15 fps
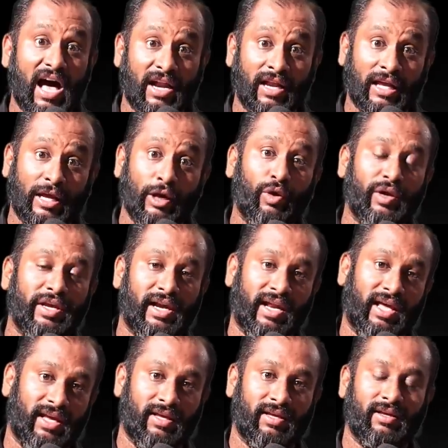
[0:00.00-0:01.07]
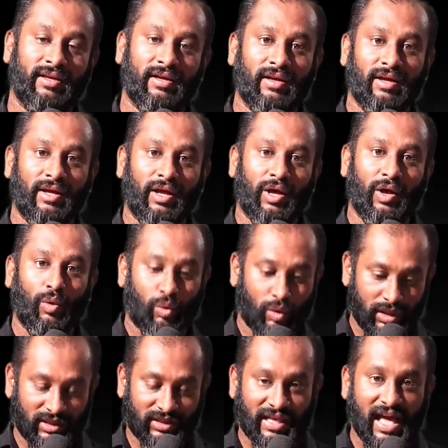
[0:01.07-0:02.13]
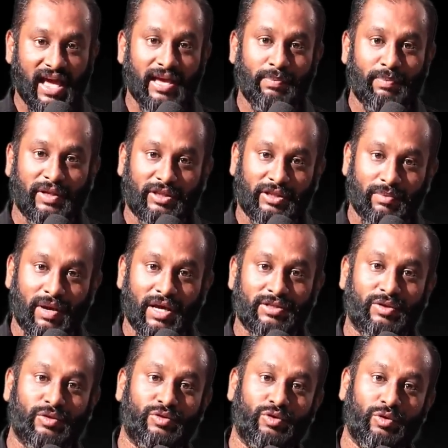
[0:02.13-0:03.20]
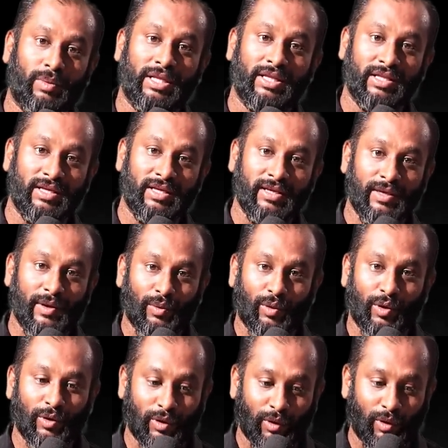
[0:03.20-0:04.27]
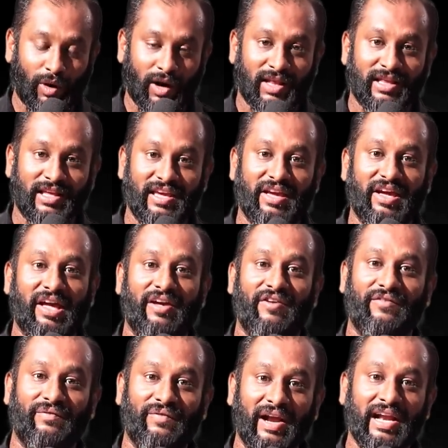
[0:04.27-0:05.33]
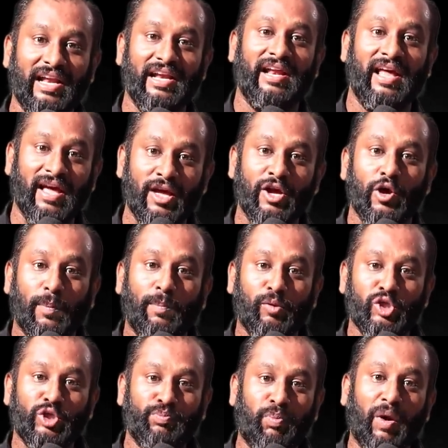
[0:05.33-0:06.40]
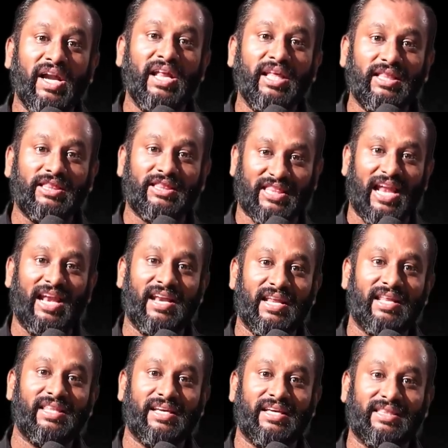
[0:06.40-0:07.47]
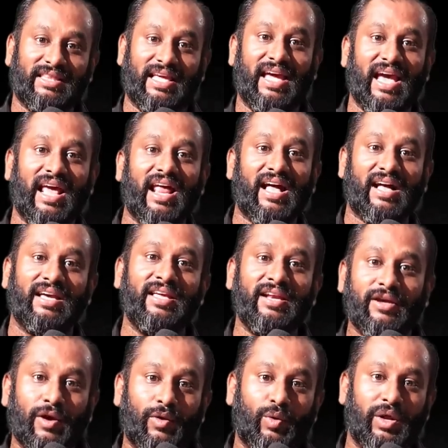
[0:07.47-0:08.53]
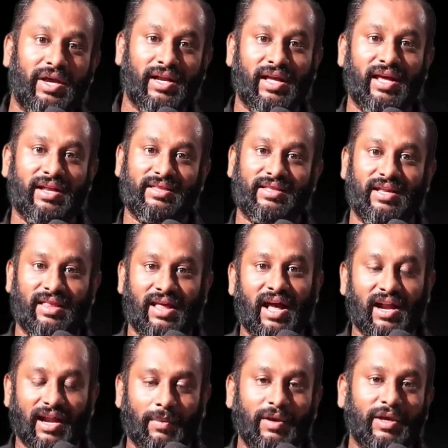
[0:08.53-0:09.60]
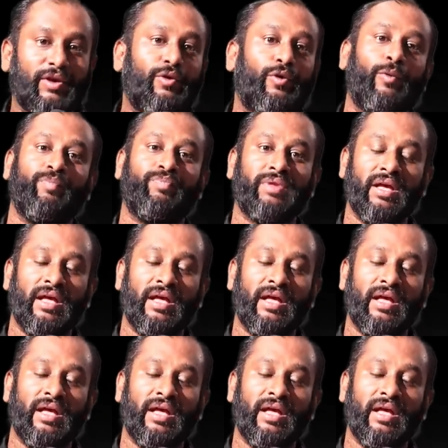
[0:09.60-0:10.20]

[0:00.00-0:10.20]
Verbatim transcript: ஆறு கிலோ எடை ஒரு தாய் பத்து மாதம் சுமந்து ஒரு குழந்தைய வெளியில் புஷ் பண்ணி தள்ளுறதுக்கு தயாராக இருக்கக்கூடிய நேரத்தில் தான் நம்ம இருக்கோம்